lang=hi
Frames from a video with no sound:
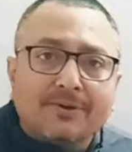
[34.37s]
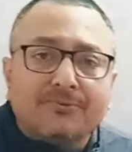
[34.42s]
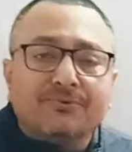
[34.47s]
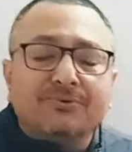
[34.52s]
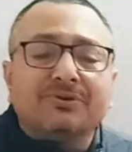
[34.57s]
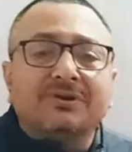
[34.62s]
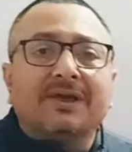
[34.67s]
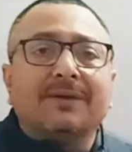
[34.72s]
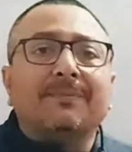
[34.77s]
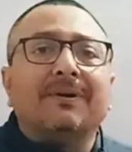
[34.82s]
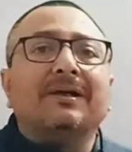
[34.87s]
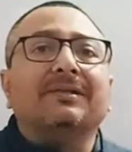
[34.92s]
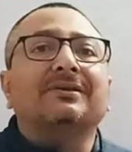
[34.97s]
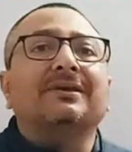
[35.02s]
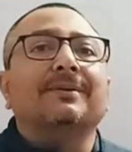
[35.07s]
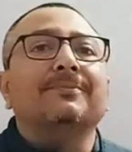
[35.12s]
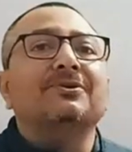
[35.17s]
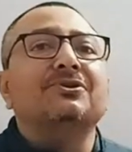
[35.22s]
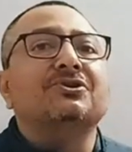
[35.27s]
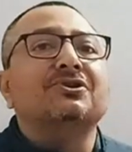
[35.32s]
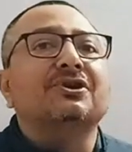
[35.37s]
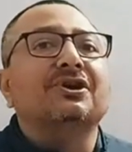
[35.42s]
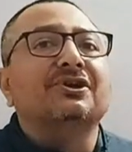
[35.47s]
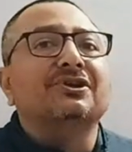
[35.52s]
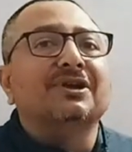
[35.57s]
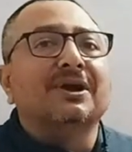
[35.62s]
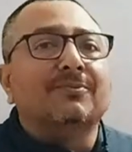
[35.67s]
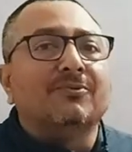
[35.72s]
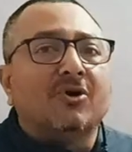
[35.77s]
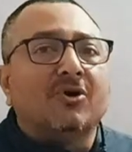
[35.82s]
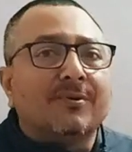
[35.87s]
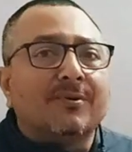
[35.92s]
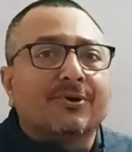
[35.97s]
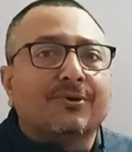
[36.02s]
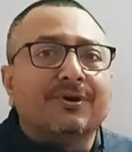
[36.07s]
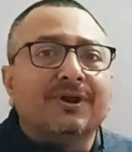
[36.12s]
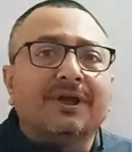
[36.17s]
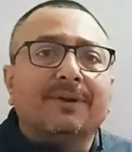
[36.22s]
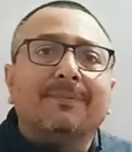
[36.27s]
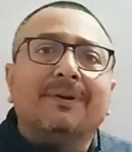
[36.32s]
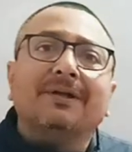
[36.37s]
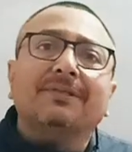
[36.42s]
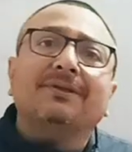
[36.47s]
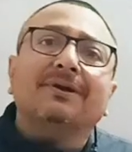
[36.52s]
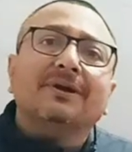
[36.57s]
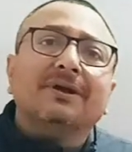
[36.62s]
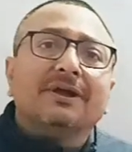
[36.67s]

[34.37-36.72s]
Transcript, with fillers: उसके बाद केमिस्ट्री के एग्जाम ओवर होने के बाद